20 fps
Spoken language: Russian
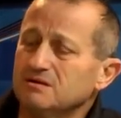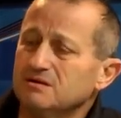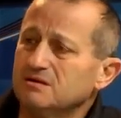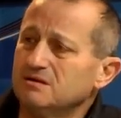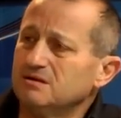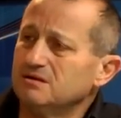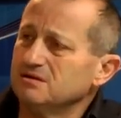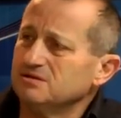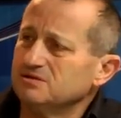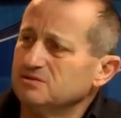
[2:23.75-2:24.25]

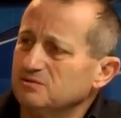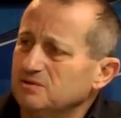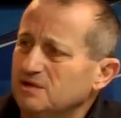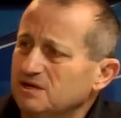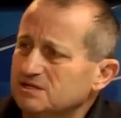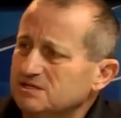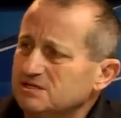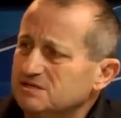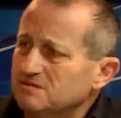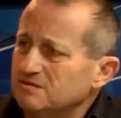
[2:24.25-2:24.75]

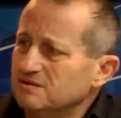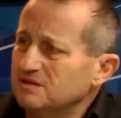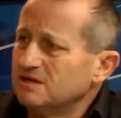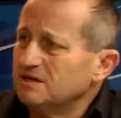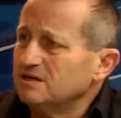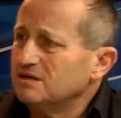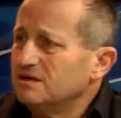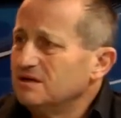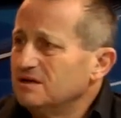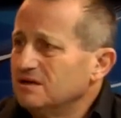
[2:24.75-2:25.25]

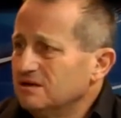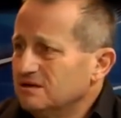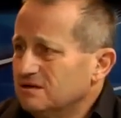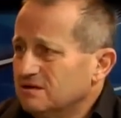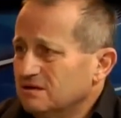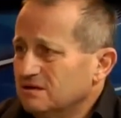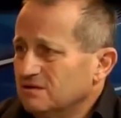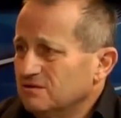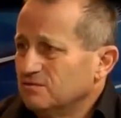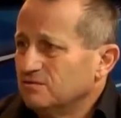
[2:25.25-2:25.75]
государственные
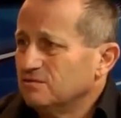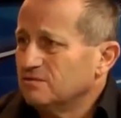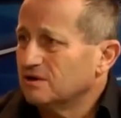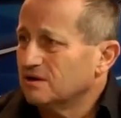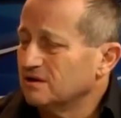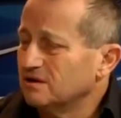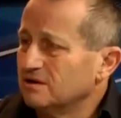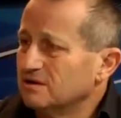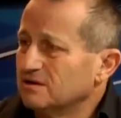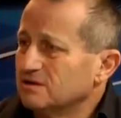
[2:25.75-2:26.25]
деятели
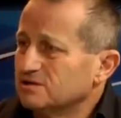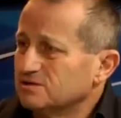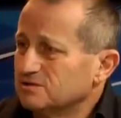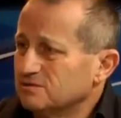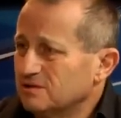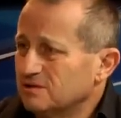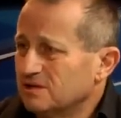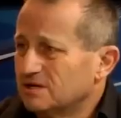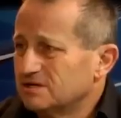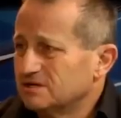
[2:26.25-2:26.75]
Украины,
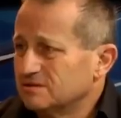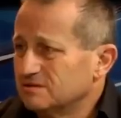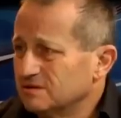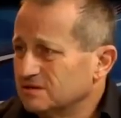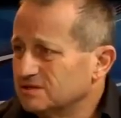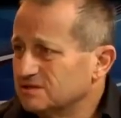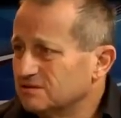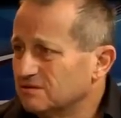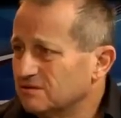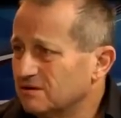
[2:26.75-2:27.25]
государственная
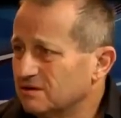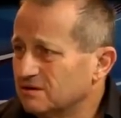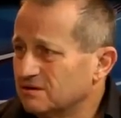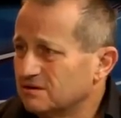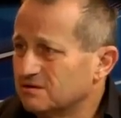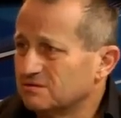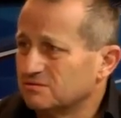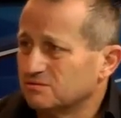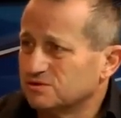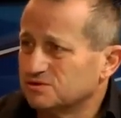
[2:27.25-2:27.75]
история, это кто?